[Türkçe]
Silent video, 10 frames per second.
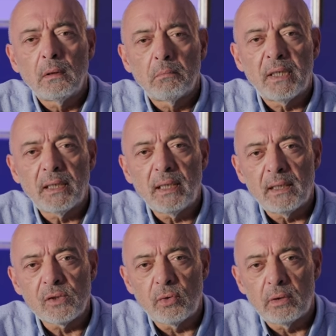Bana
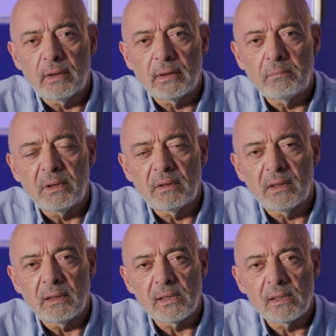gelen sorulardan bir
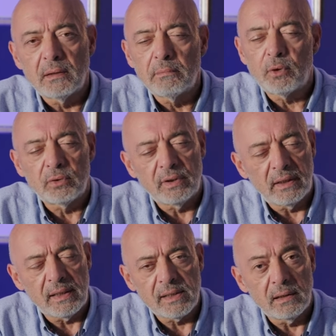tanesi portre
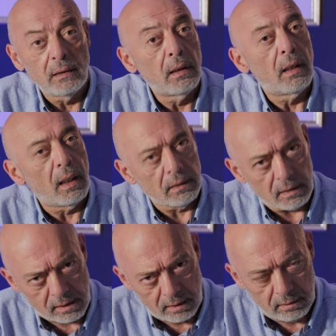lensin
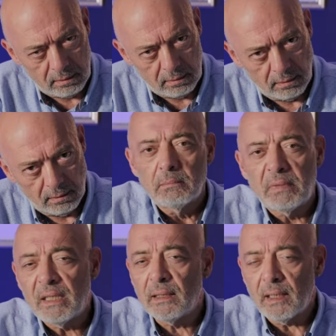hangisi?
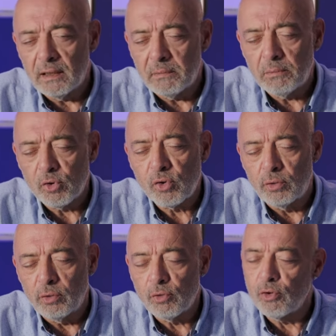Ben de kendime bu
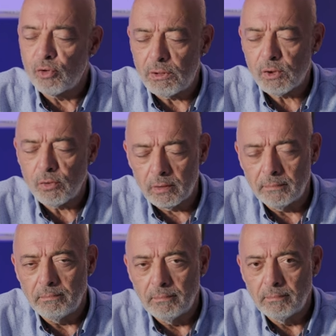soruyu uzun süre
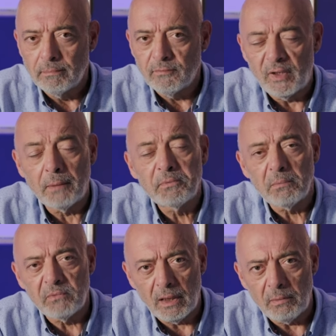sordum ve
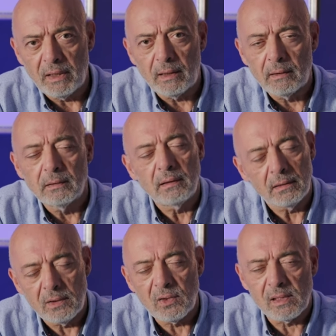yaptığım denemeler
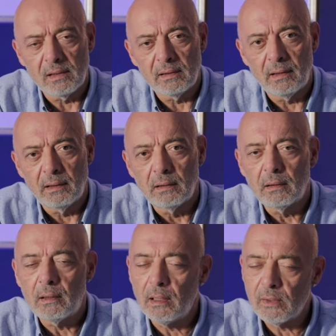neticesinde
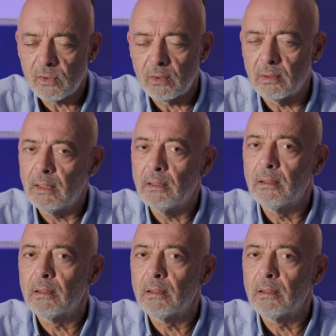en sonda